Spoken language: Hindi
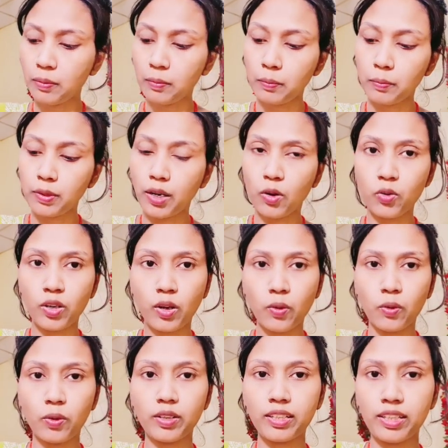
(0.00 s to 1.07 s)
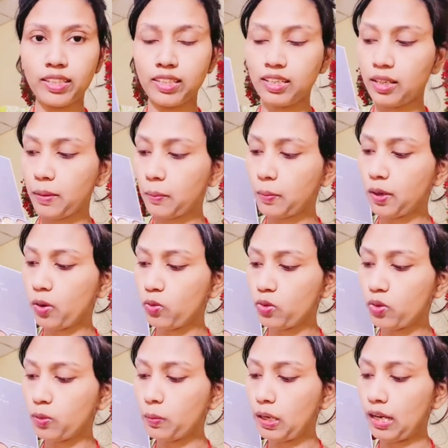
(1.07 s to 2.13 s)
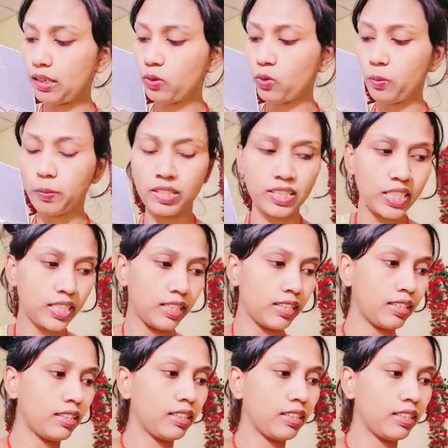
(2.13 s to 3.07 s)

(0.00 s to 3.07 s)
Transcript: ब्राउन और ये देखिए ब्राउन और ब्लैक को मिक्स करके